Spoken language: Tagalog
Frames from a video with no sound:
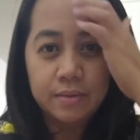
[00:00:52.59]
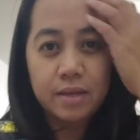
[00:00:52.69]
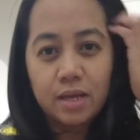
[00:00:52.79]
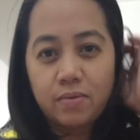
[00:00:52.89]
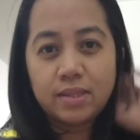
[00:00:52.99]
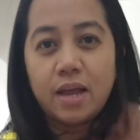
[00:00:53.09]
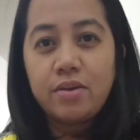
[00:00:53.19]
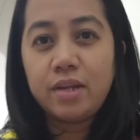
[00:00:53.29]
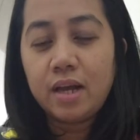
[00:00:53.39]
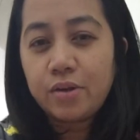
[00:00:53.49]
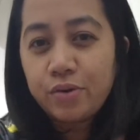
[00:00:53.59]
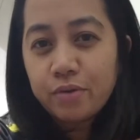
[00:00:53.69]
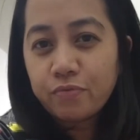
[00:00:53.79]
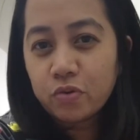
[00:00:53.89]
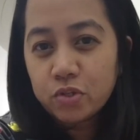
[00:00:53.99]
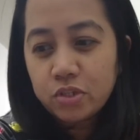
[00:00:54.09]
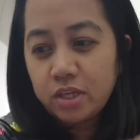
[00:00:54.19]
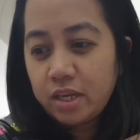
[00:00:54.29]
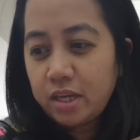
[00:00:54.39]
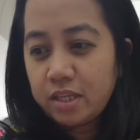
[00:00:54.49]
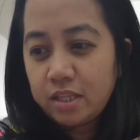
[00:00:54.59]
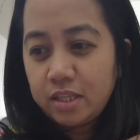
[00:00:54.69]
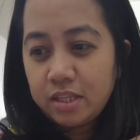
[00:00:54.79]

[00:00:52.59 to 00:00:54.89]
Gagawa tayo ng ano, ng first aid.